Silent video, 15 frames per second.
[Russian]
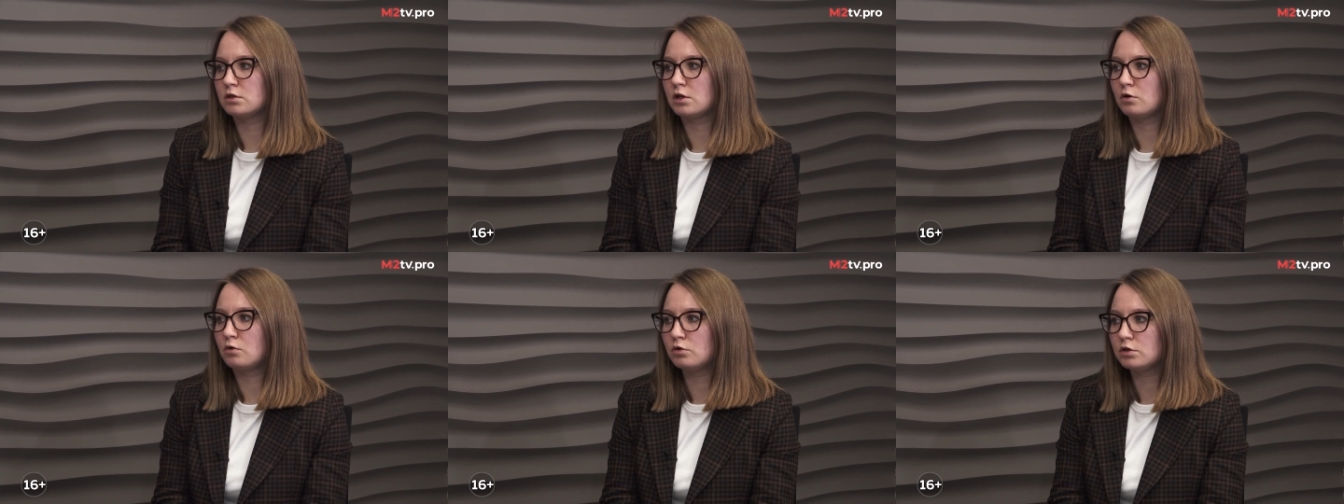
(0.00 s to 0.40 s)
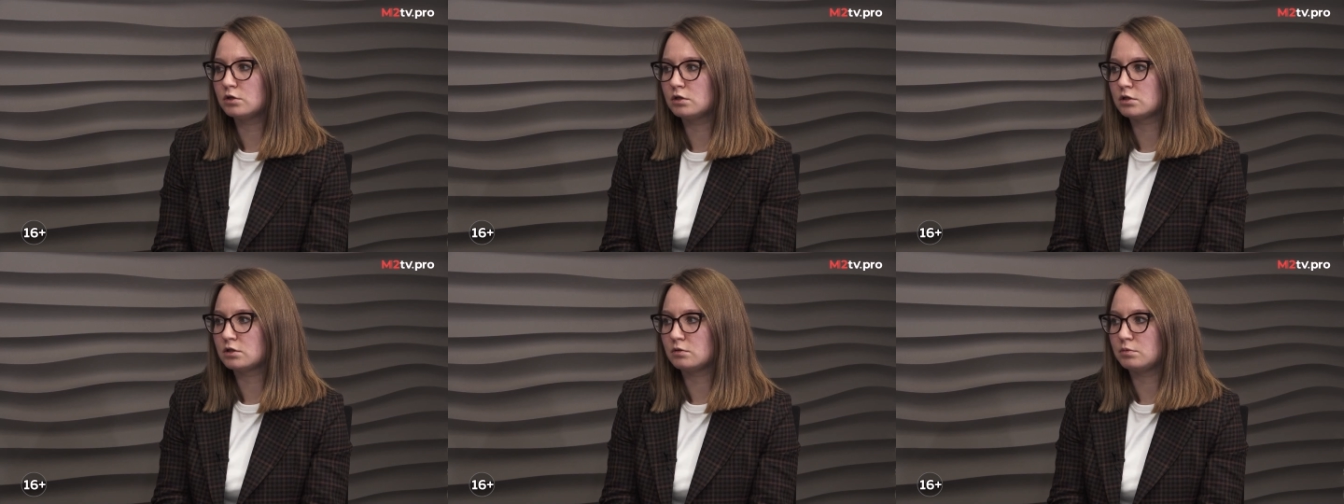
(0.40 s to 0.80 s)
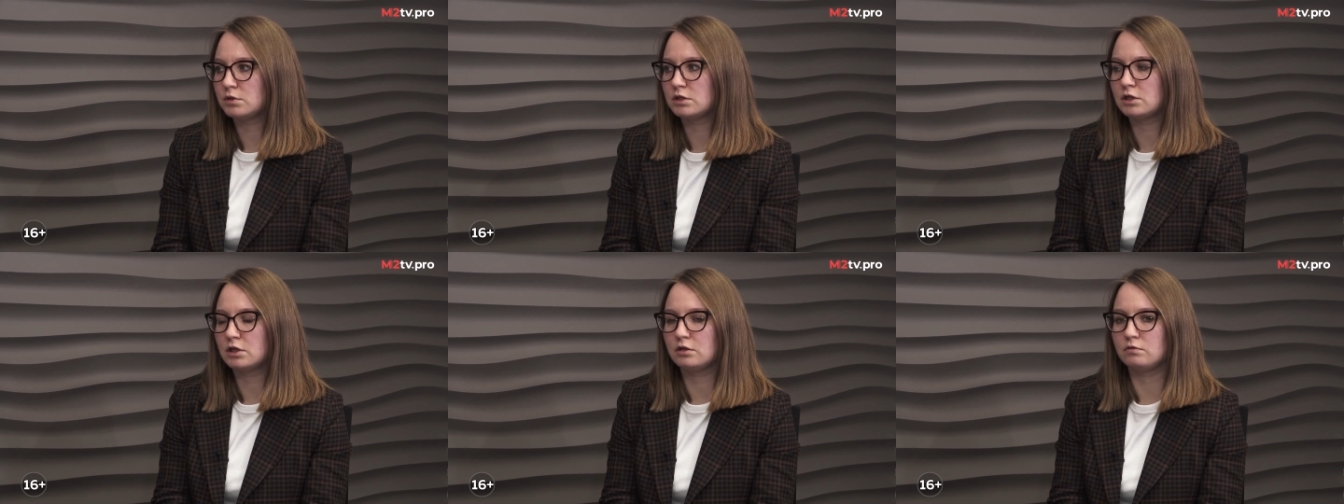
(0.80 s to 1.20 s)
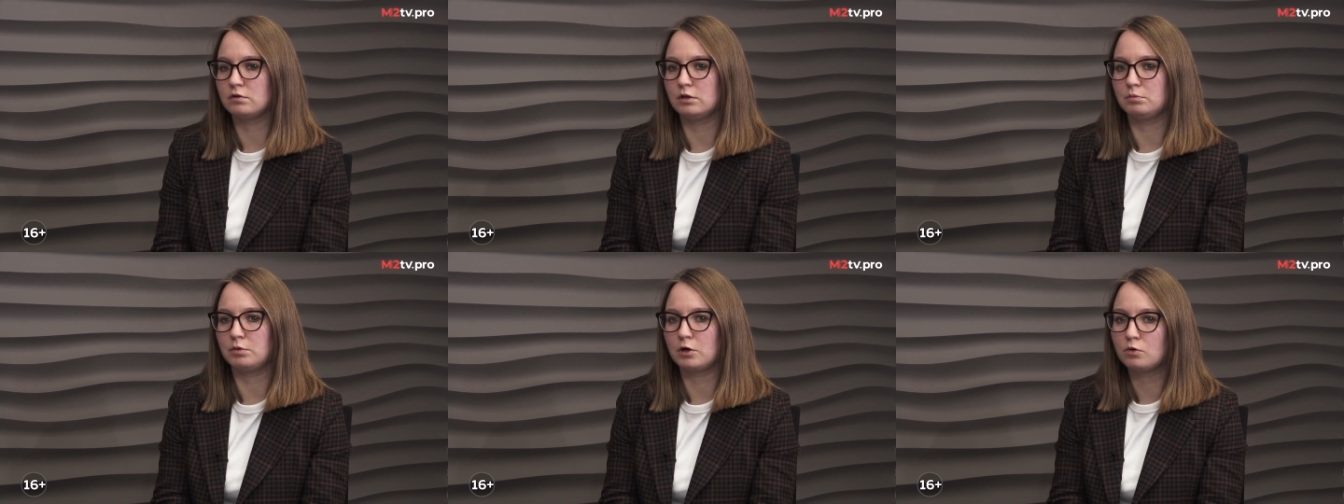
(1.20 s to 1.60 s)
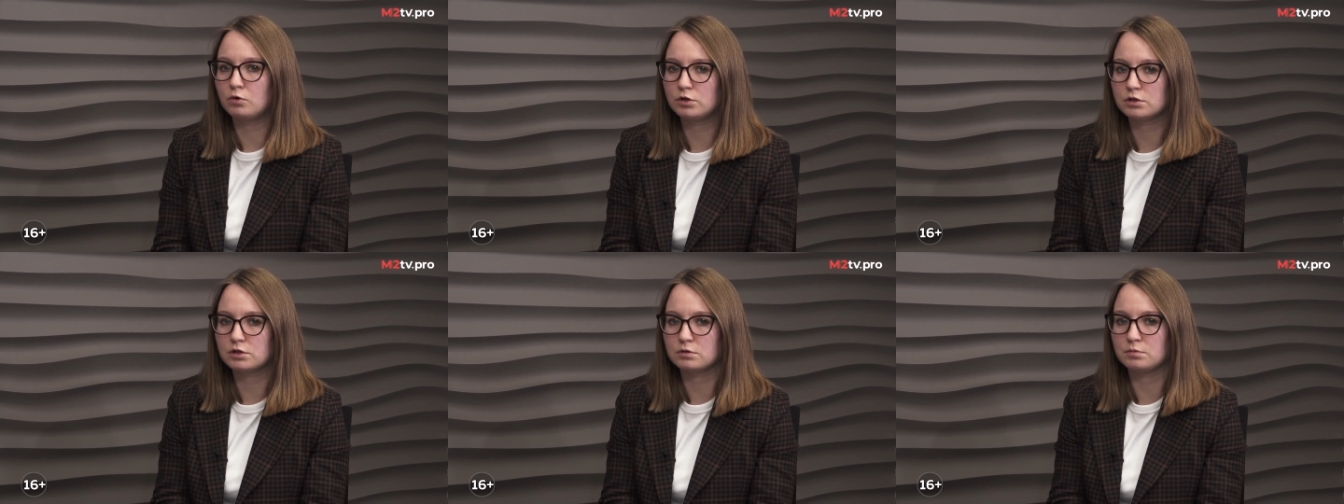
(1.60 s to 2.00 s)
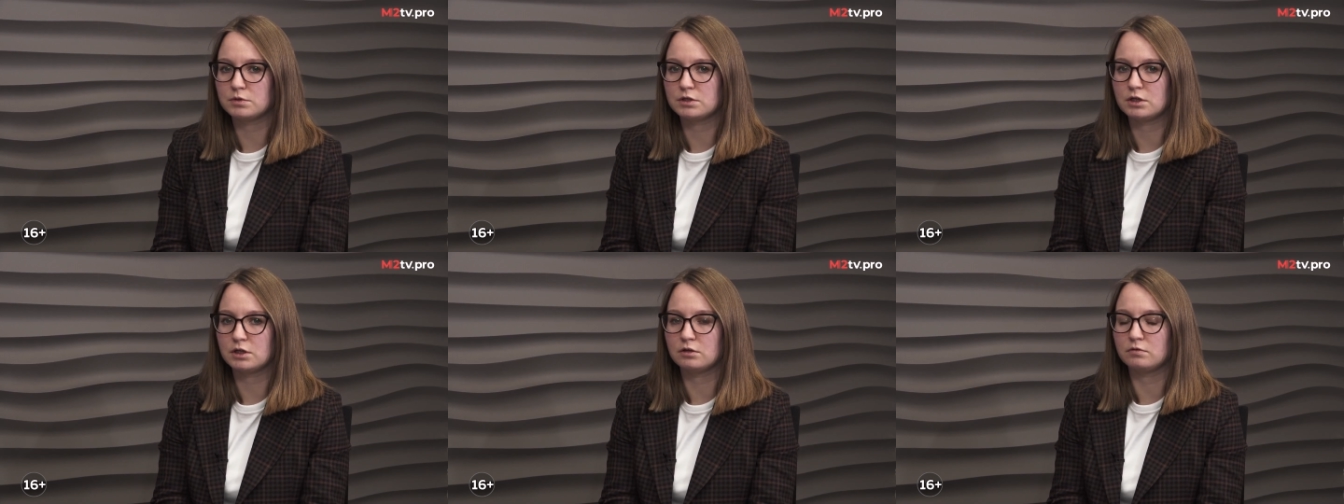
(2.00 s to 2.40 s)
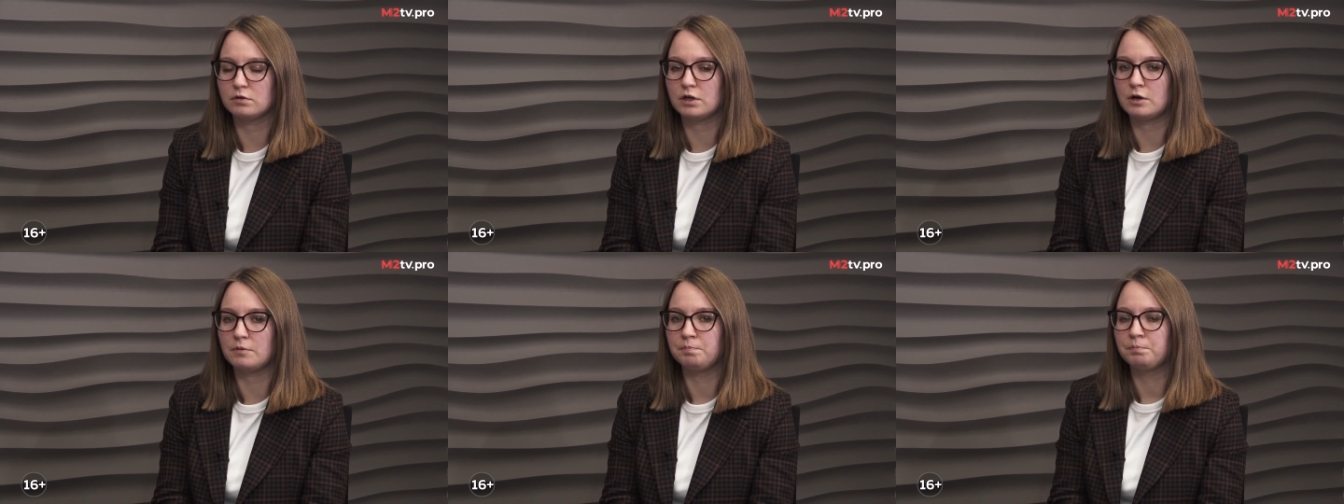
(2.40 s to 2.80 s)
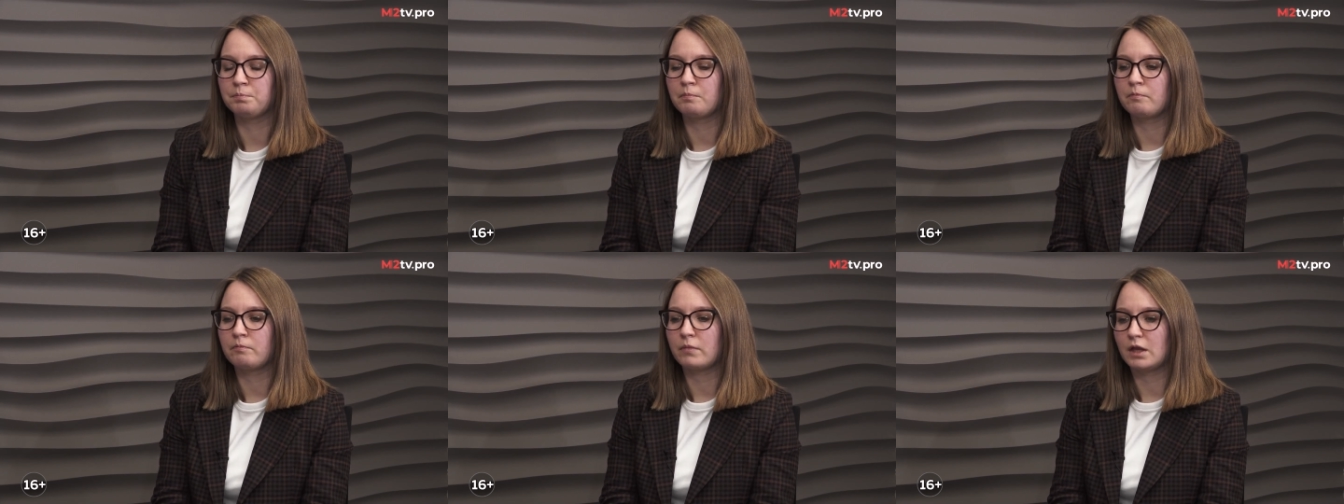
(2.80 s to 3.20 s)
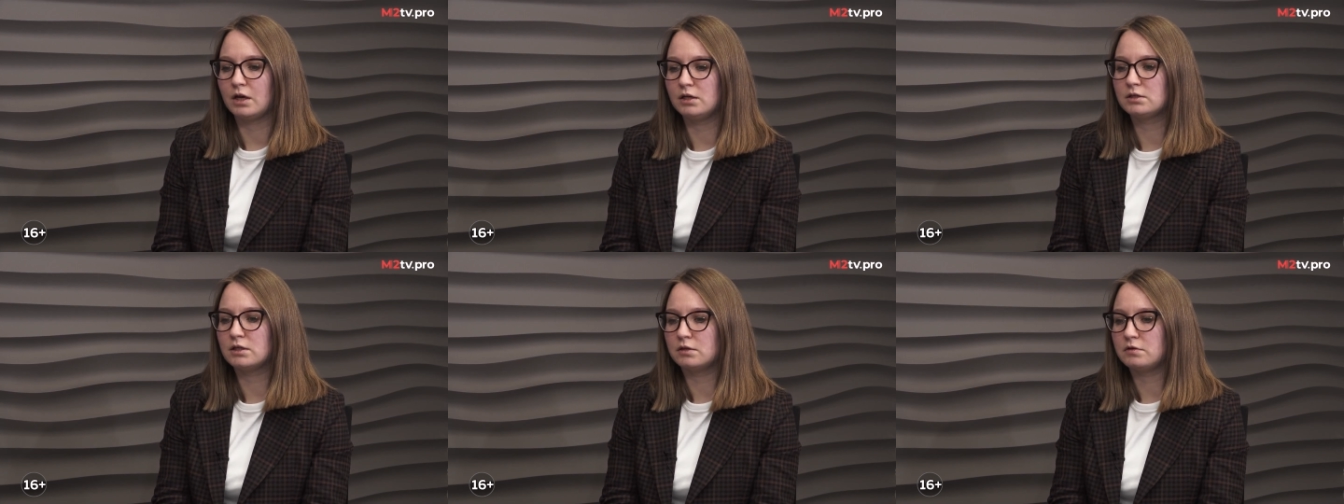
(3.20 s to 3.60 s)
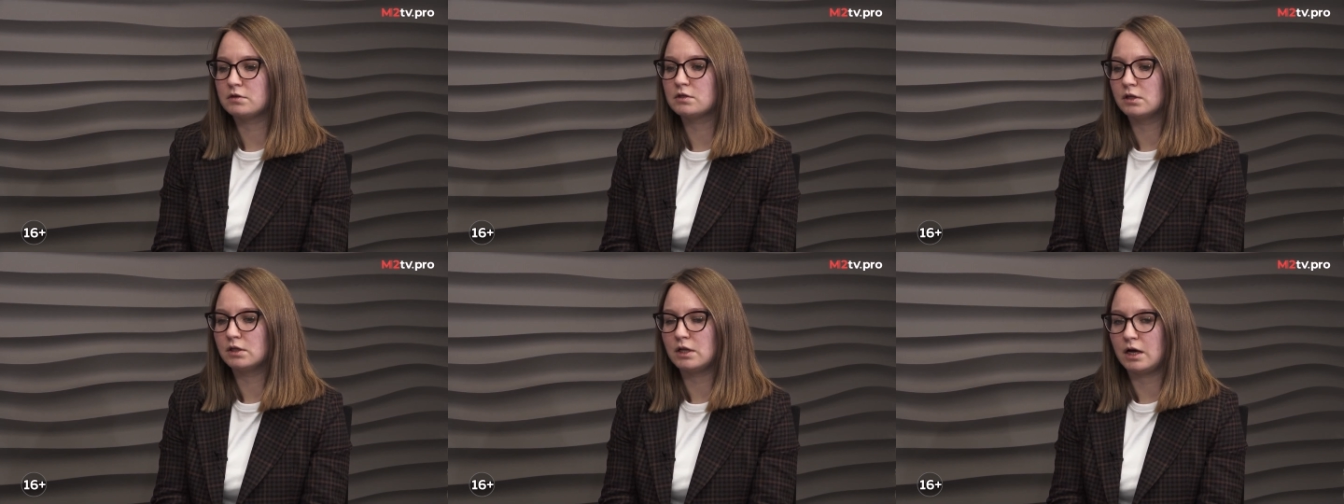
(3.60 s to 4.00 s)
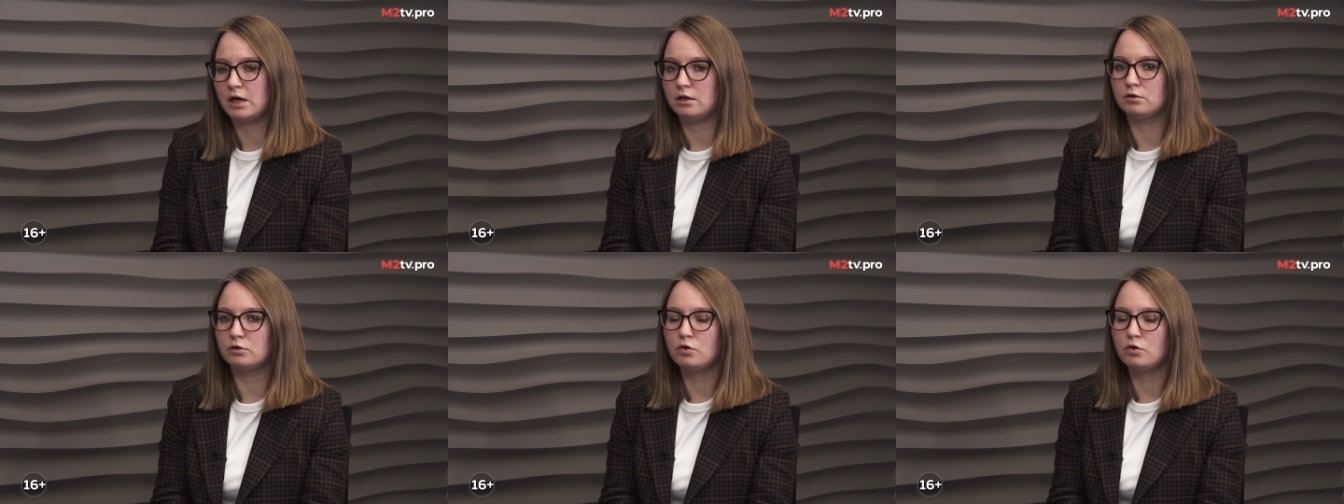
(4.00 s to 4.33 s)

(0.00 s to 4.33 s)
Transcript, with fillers: доходят до собеседования, проходят собеседование и, соответственно, далее.